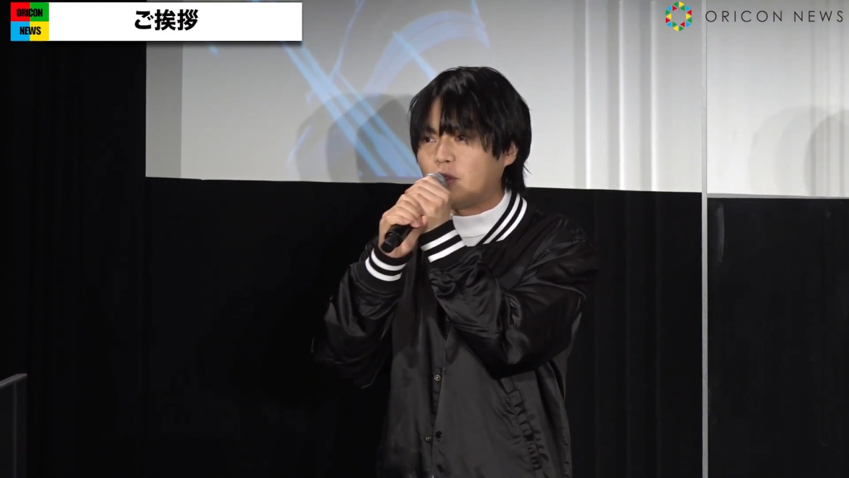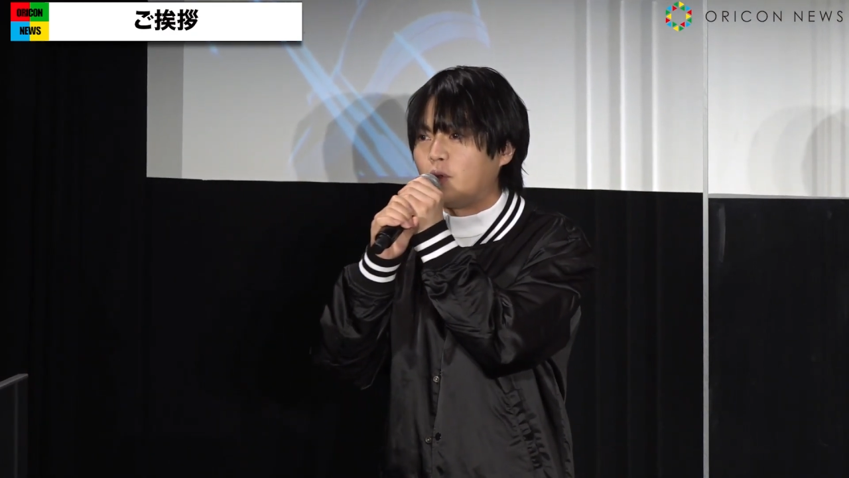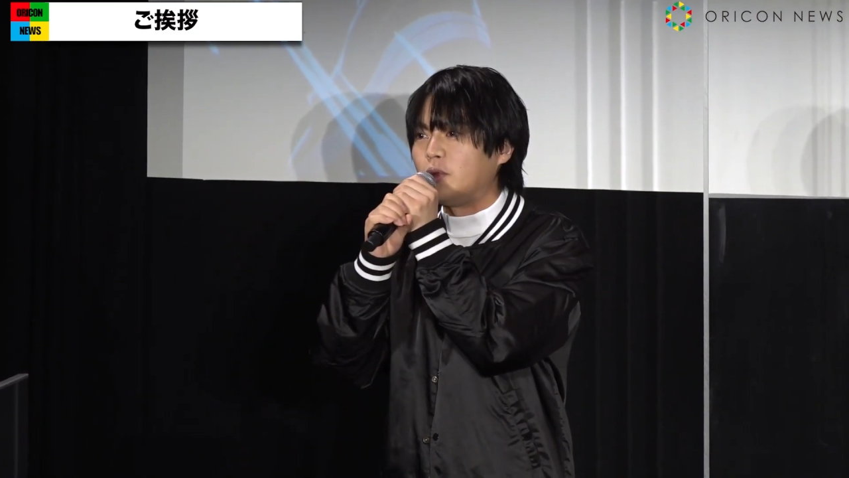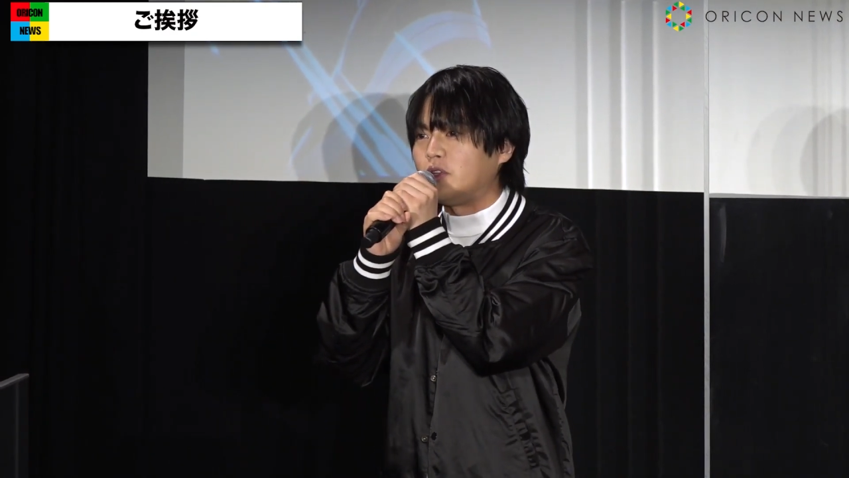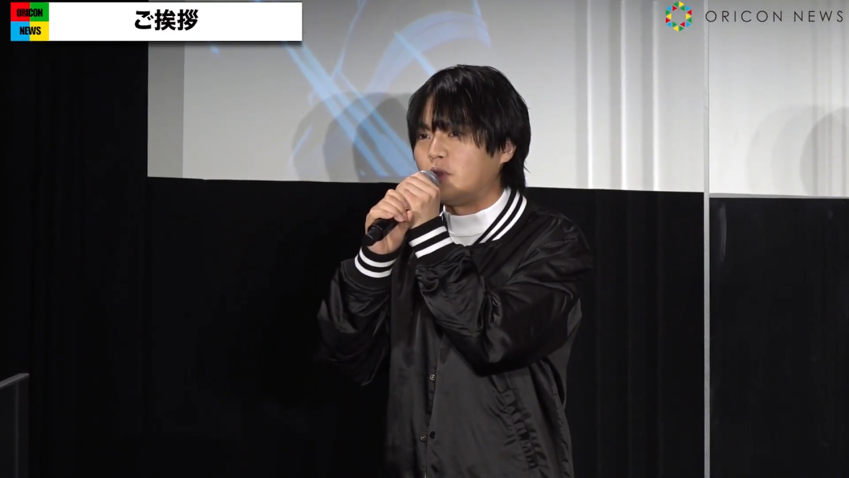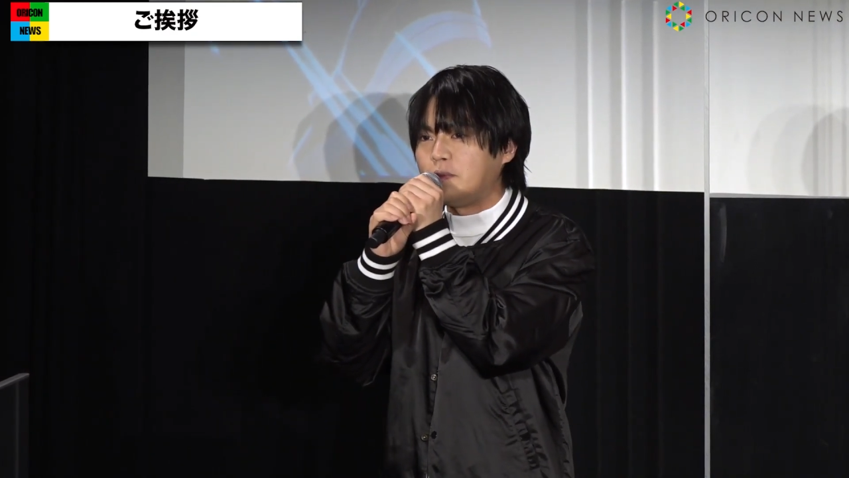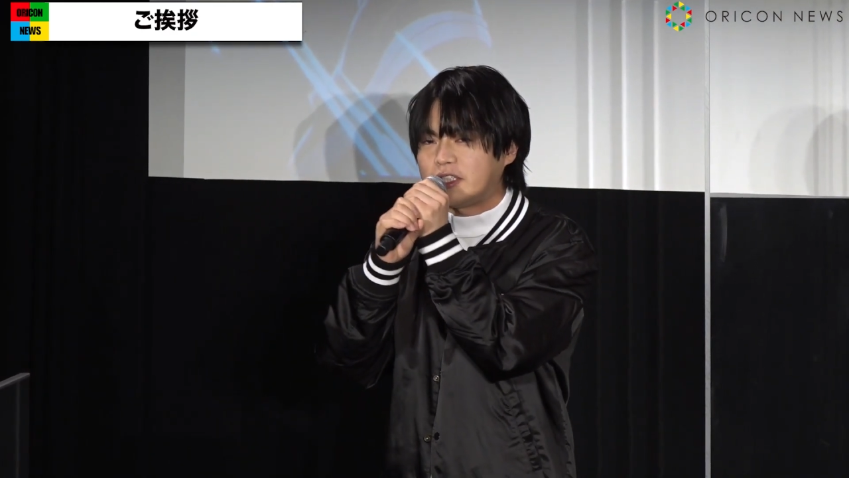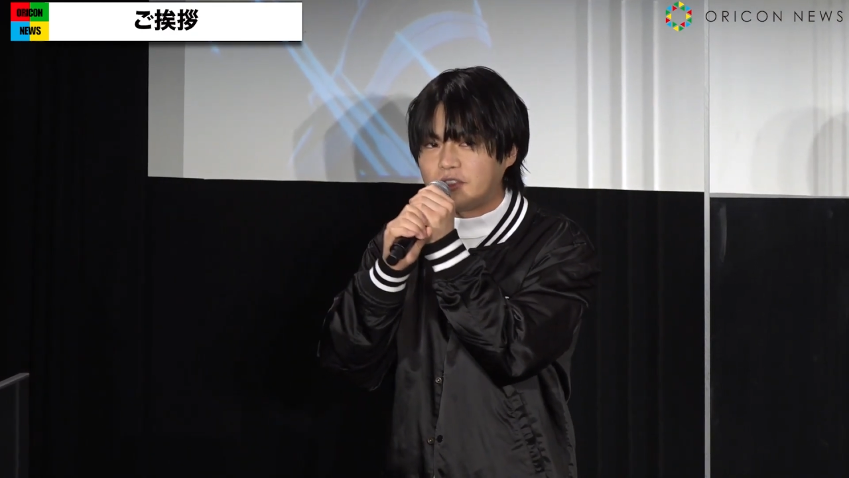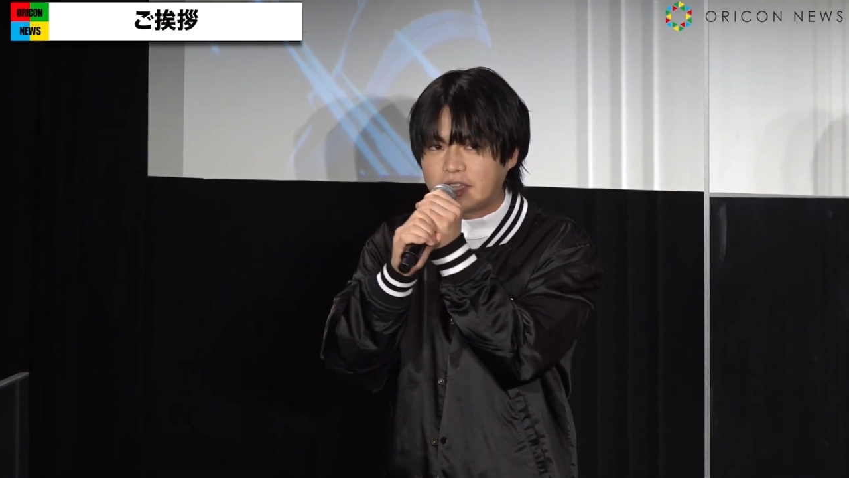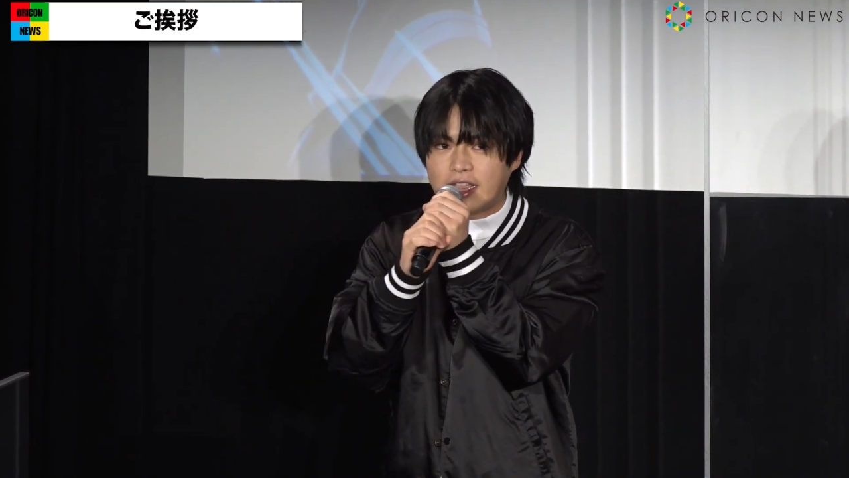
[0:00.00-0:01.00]
なと思ってお
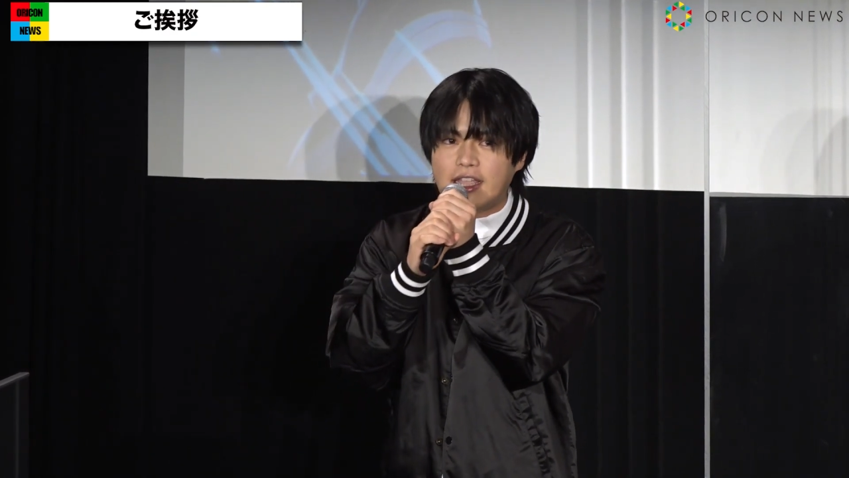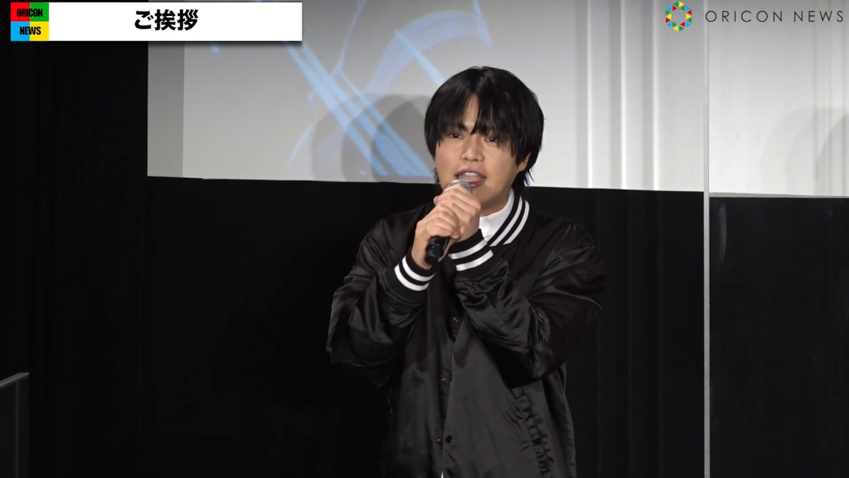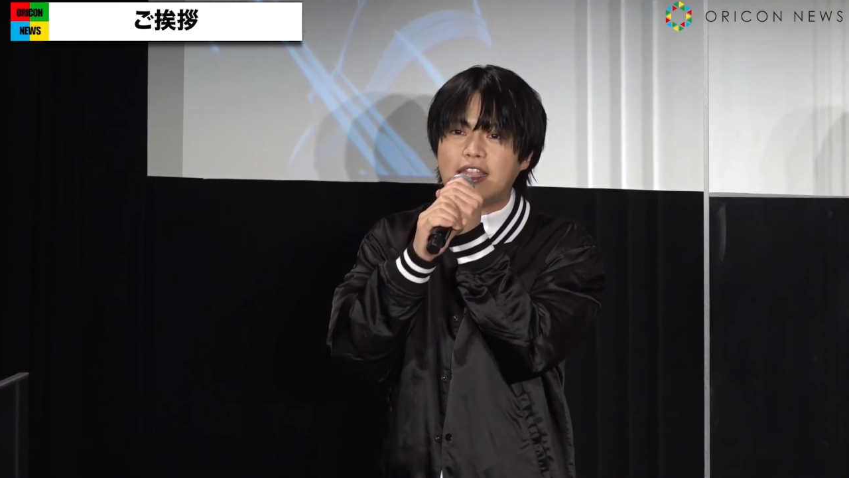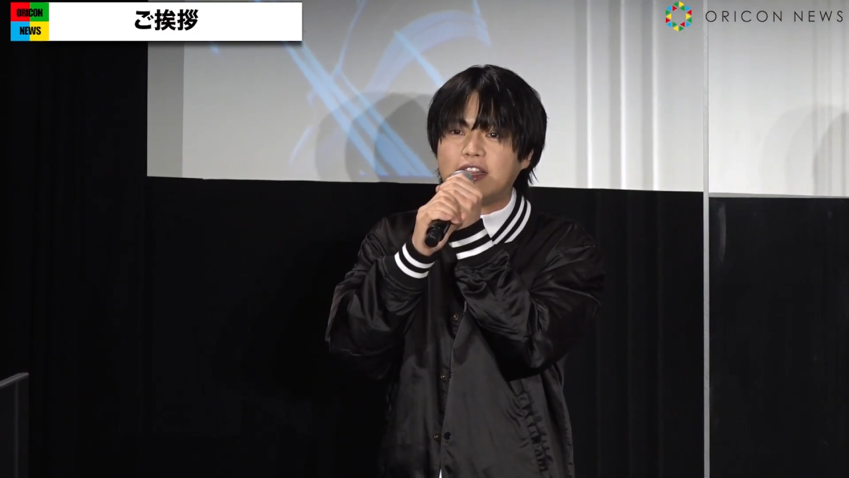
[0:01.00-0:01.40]
りますので、